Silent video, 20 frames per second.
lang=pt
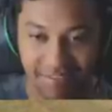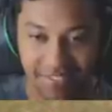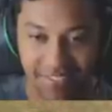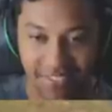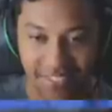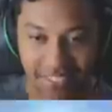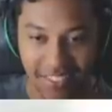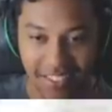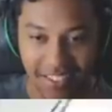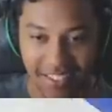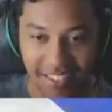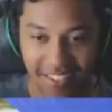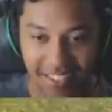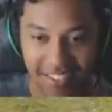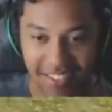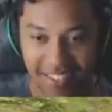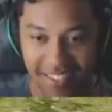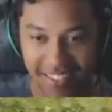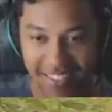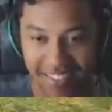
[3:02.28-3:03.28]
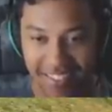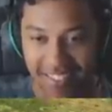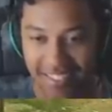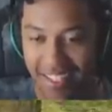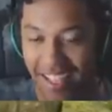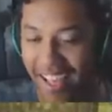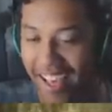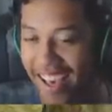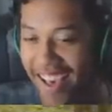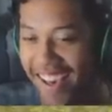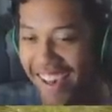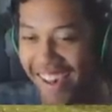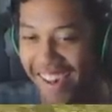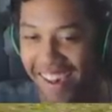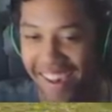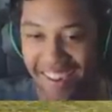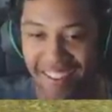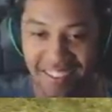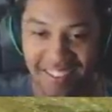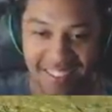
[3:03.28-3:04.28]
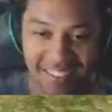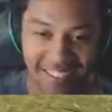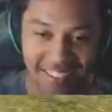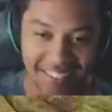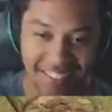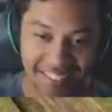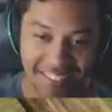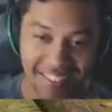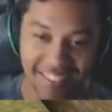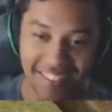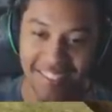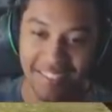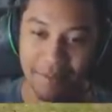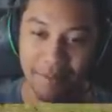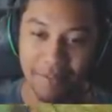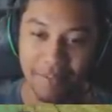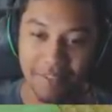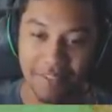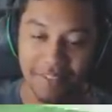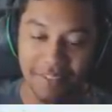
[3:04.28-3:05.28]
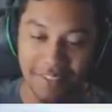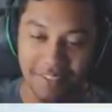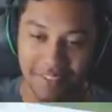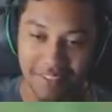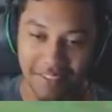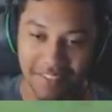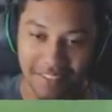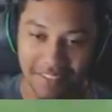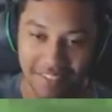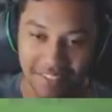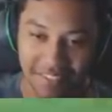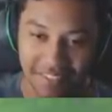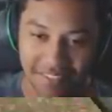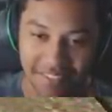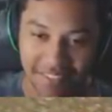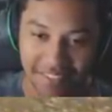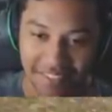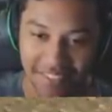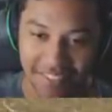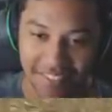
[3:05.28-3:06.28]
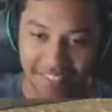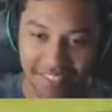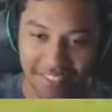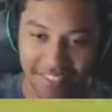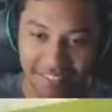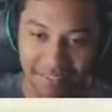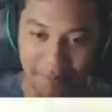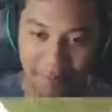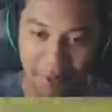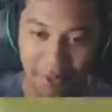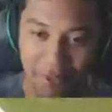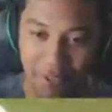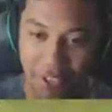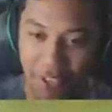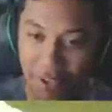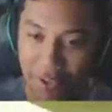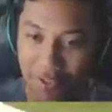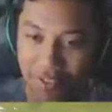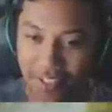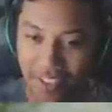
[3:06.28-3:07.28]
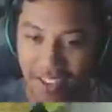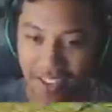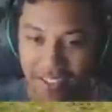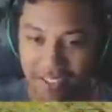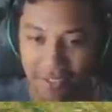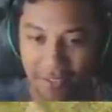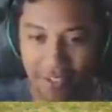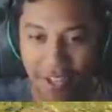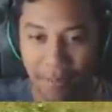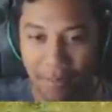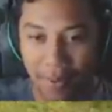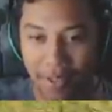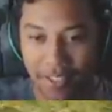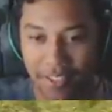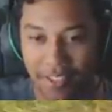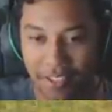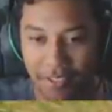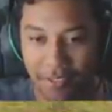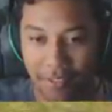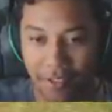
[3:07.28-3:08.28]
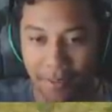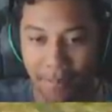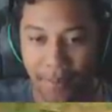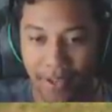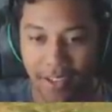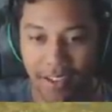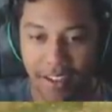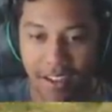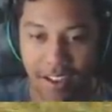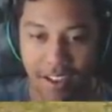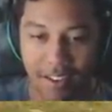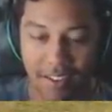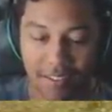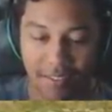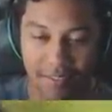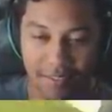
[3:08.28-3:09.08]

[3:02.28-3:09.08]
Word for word: aí é humilde, hein? Ah. É humilde. Falei que tá ficando capacete. Tá meu Deus, cara, tem um capa aqui, venha pegar.